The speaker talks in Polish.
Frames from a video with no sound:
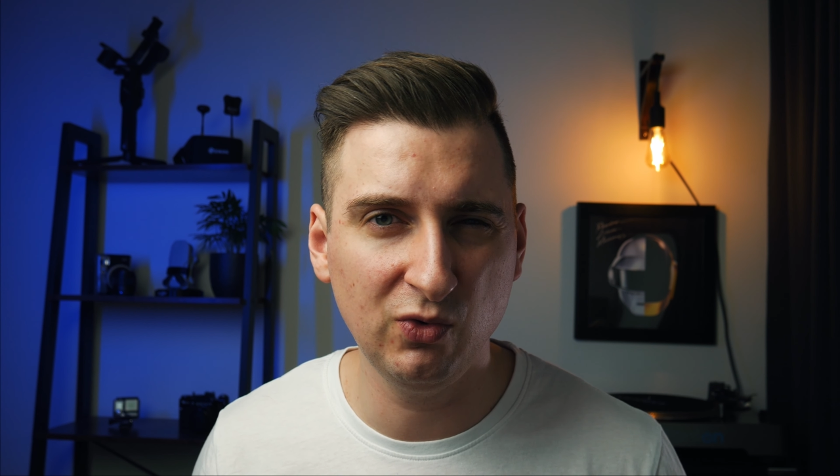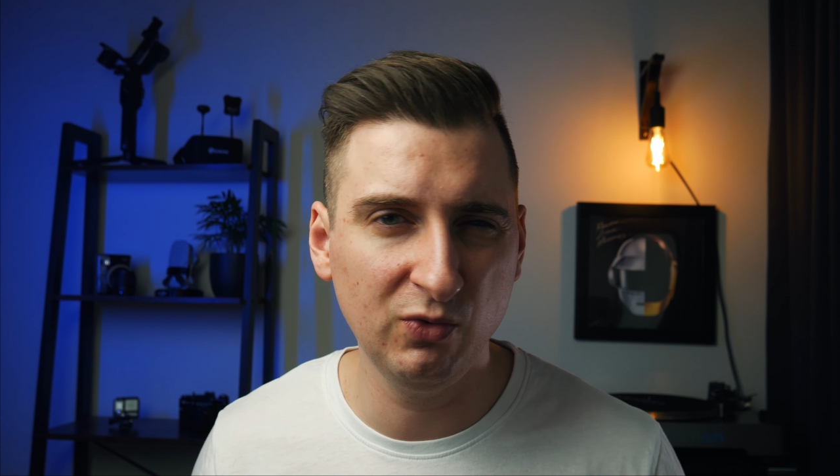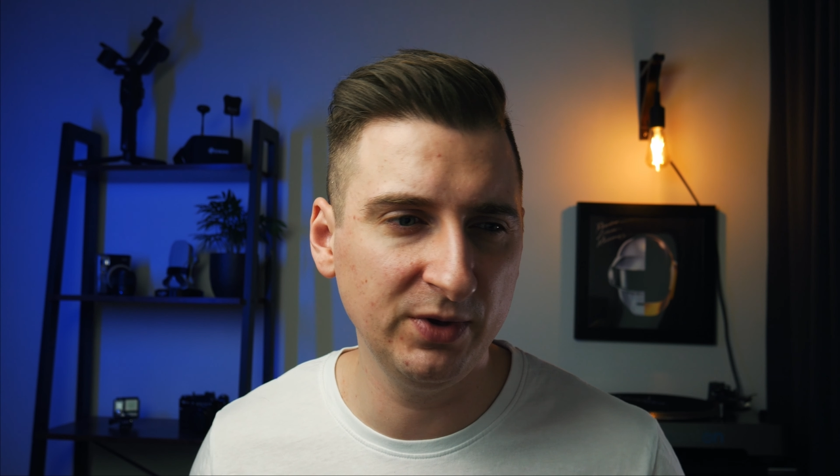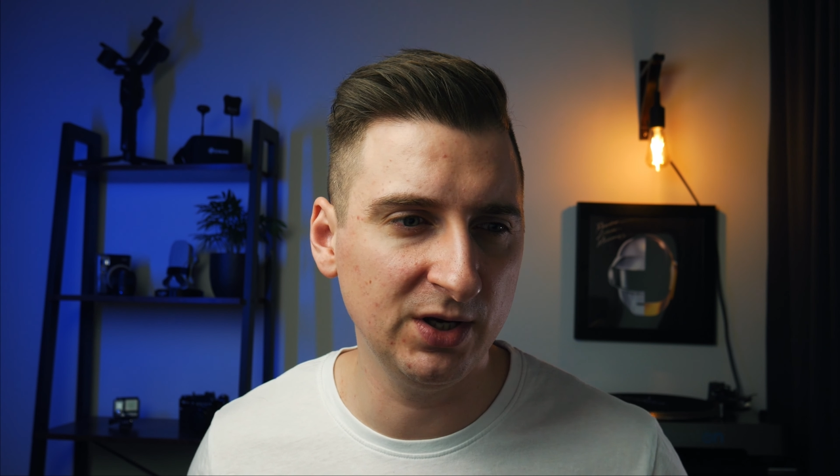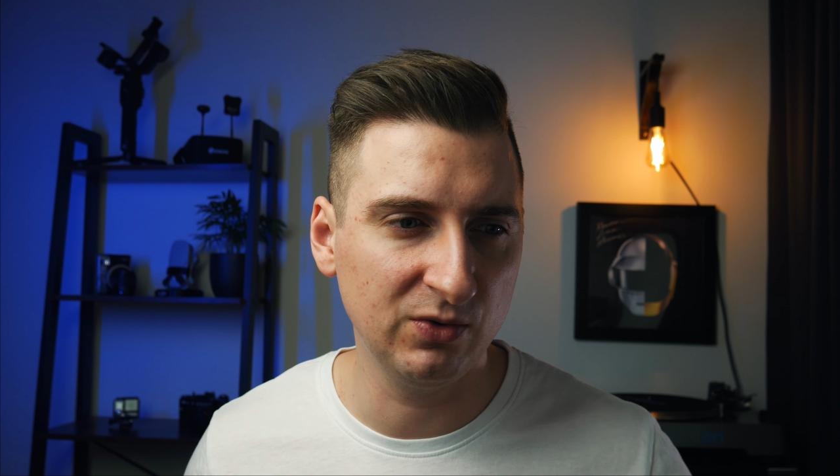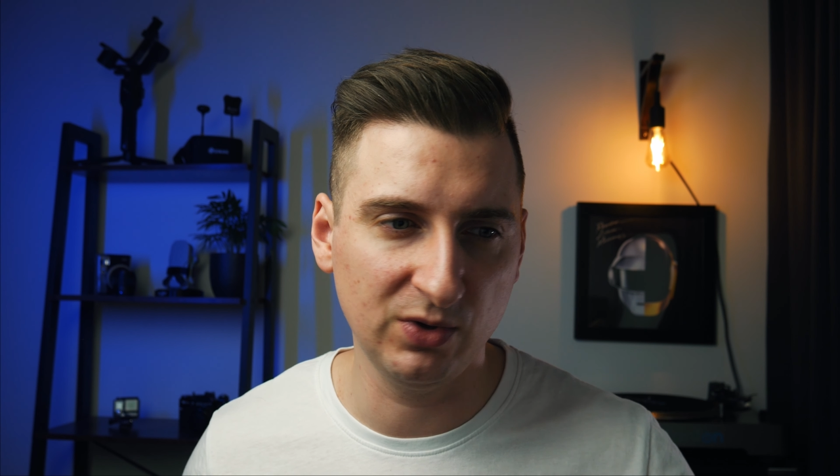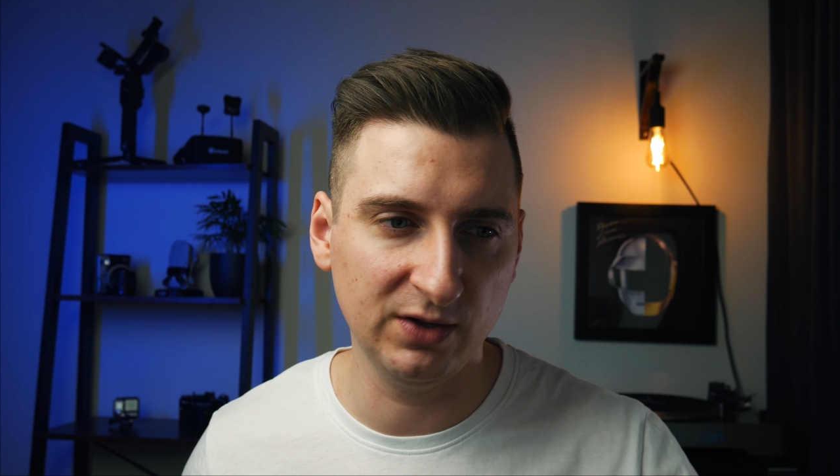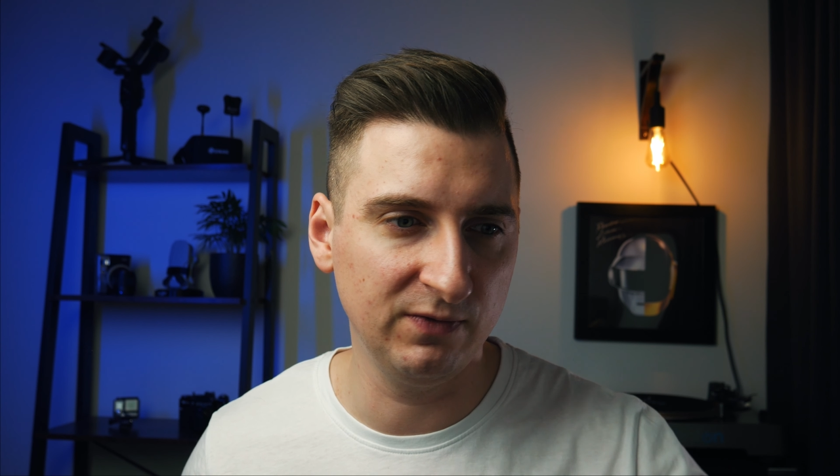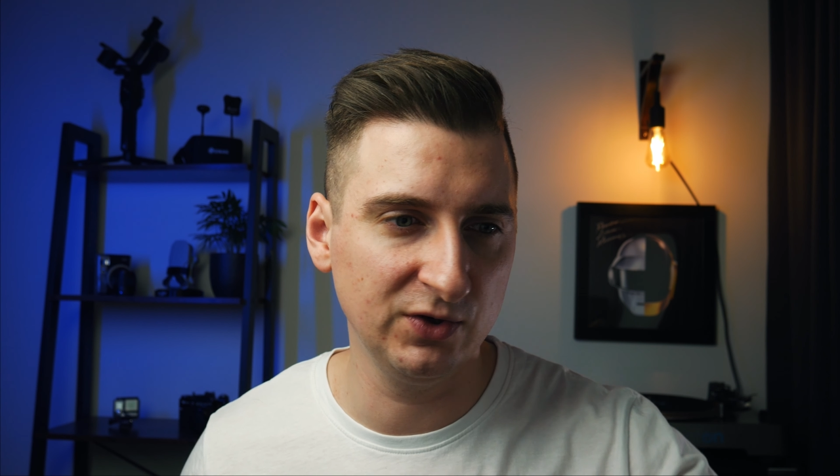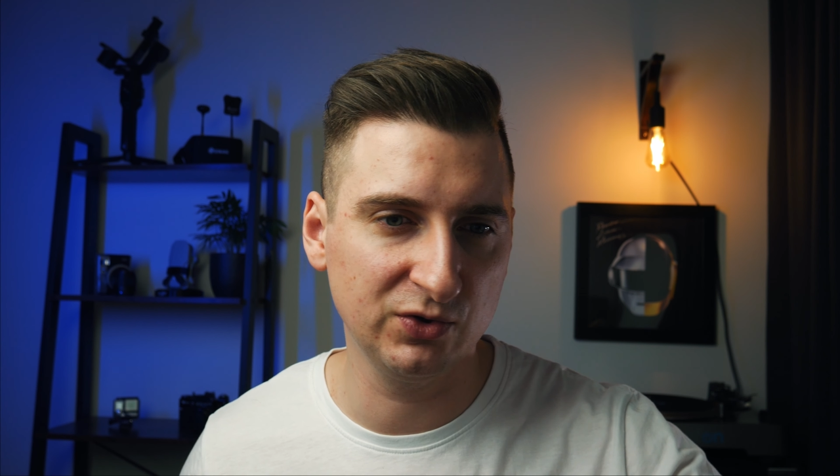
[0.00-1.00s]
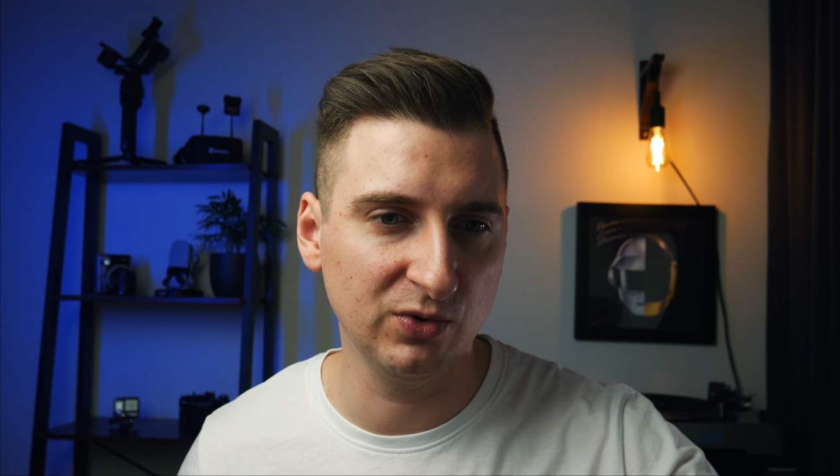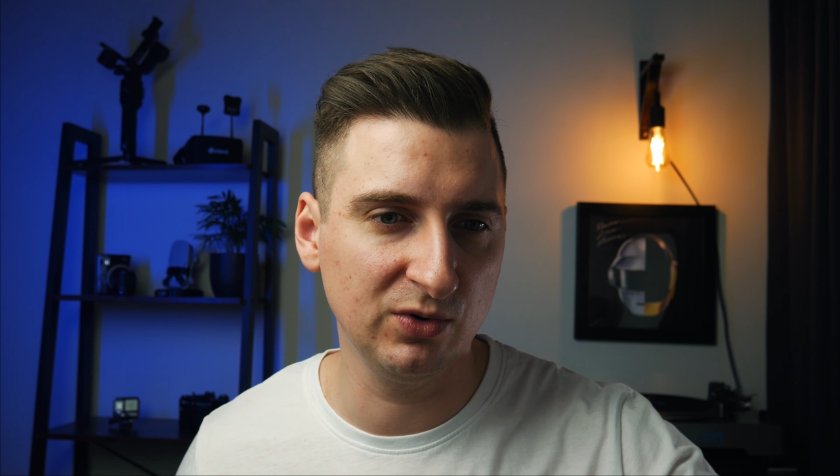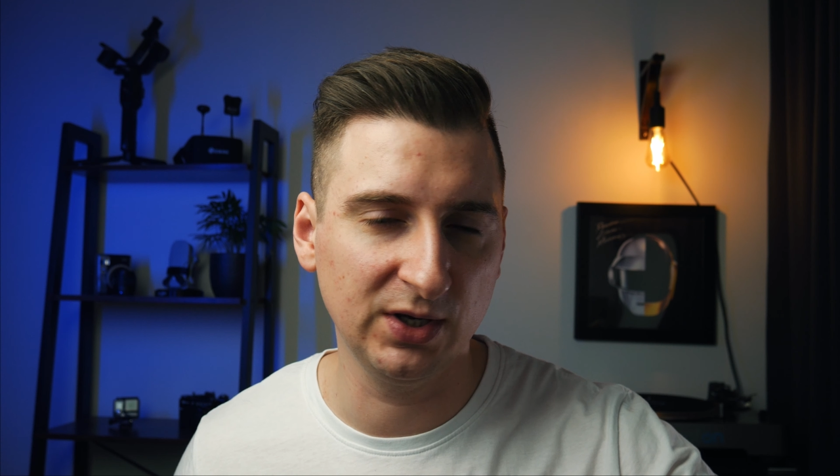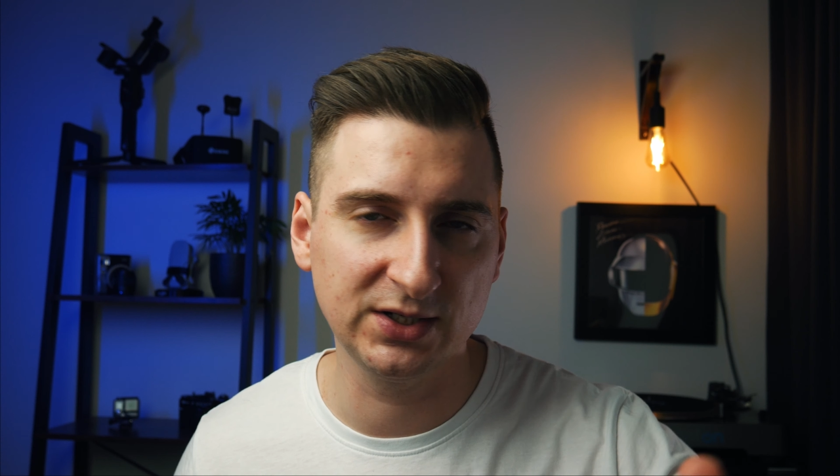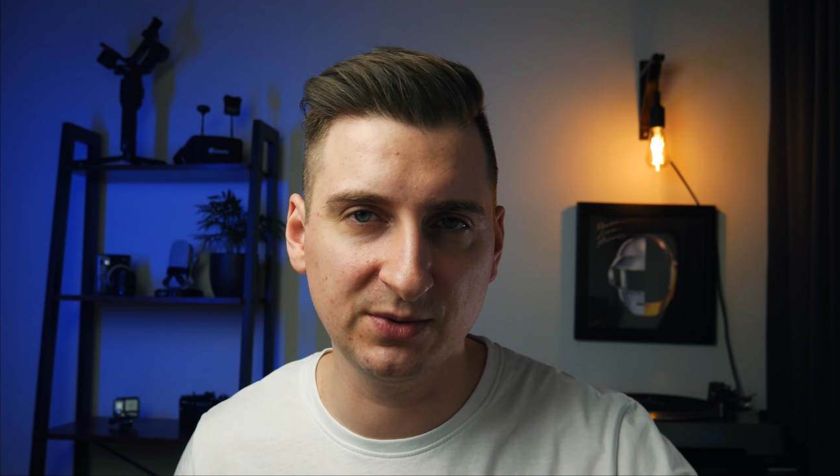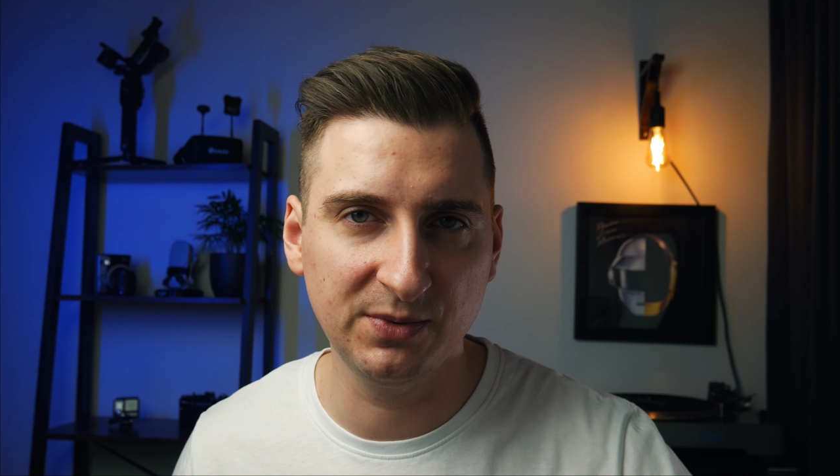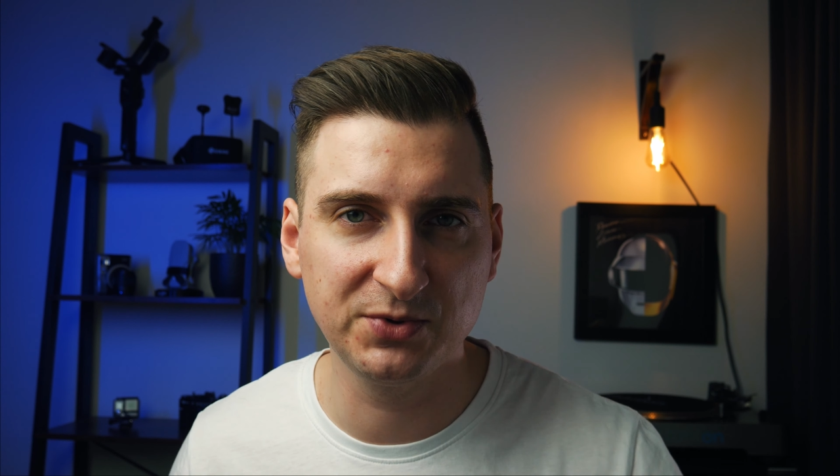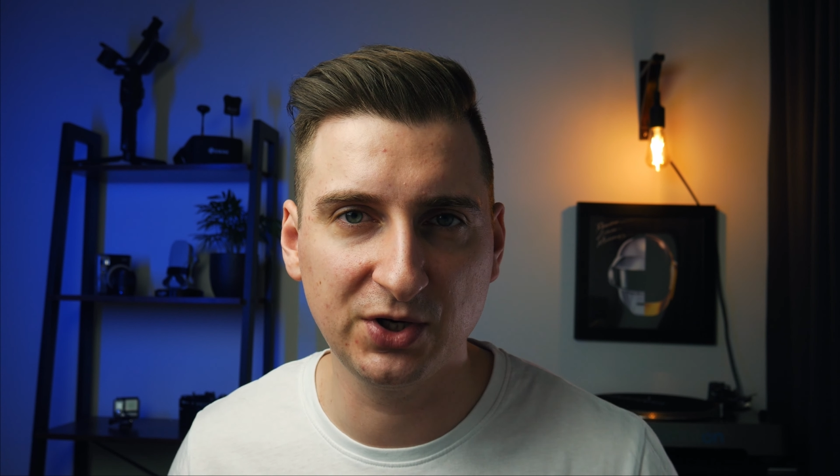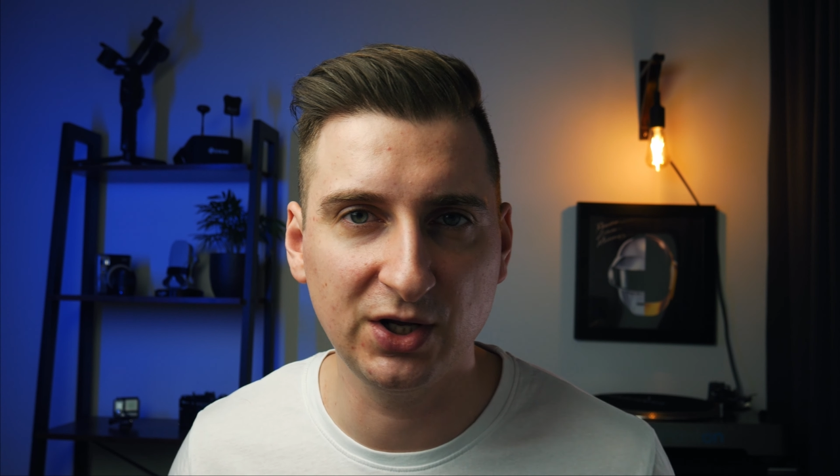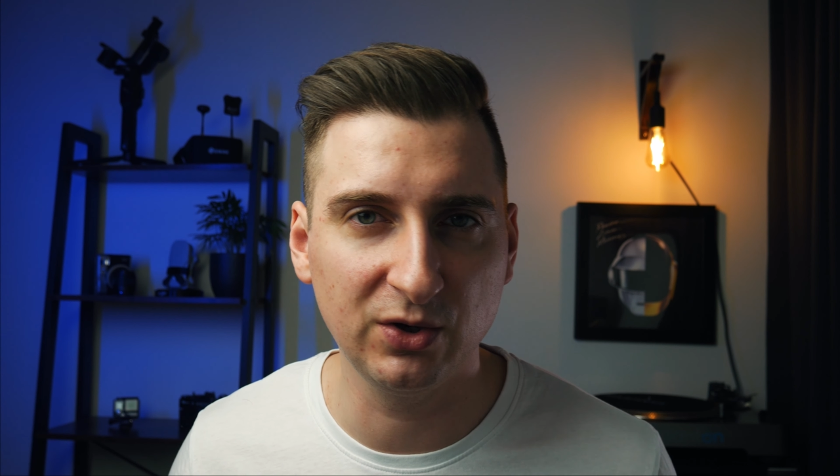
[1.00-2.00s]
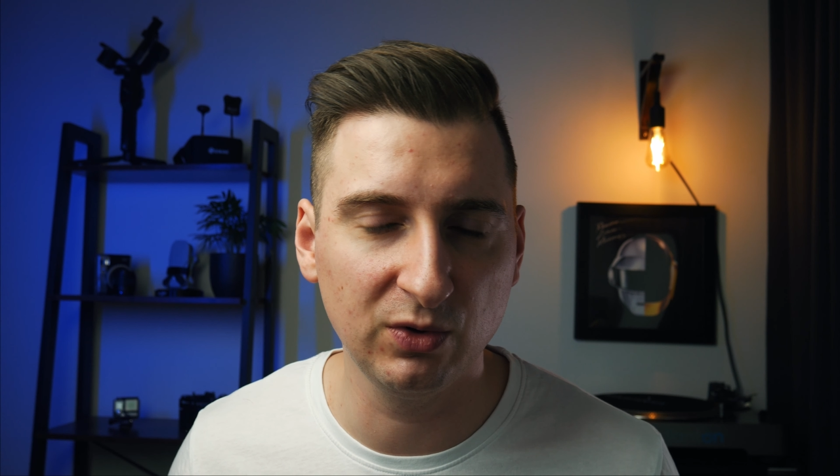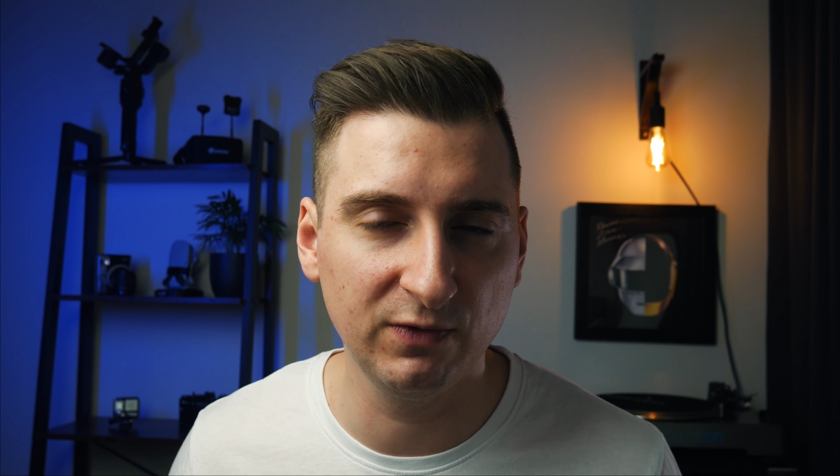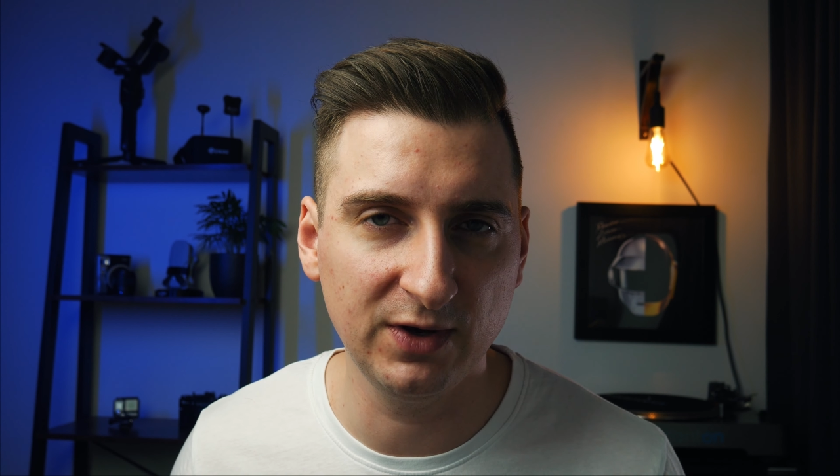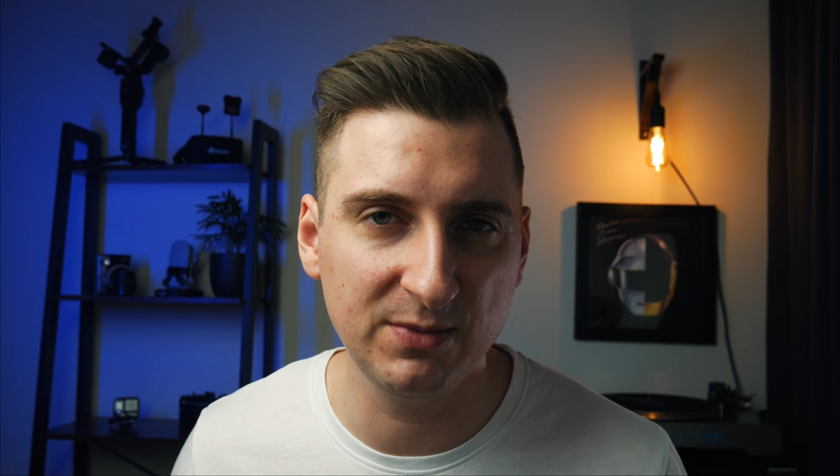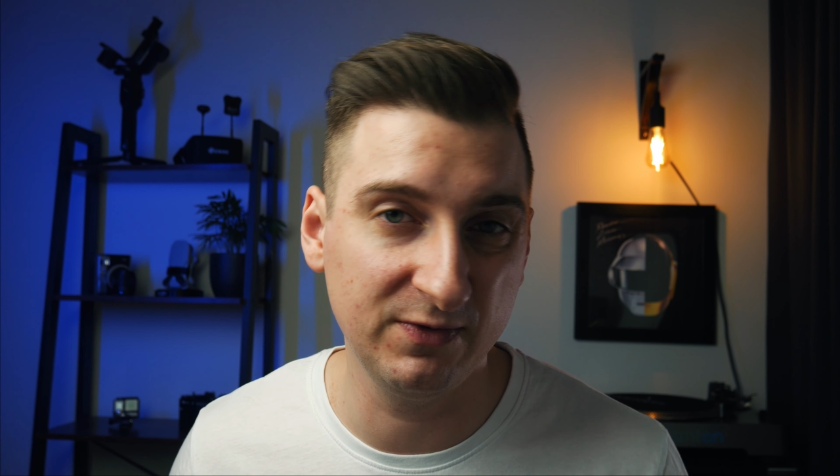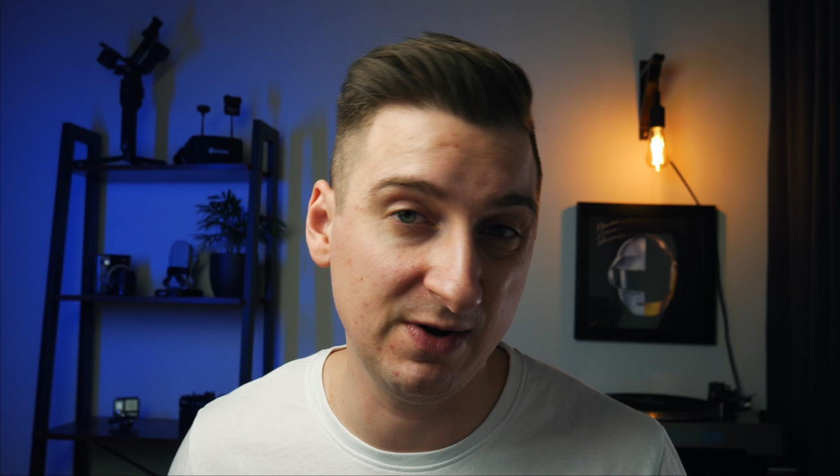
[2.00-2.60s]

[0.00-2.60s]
U mnie akurat wyszło, jak sobie przekalkulowałem,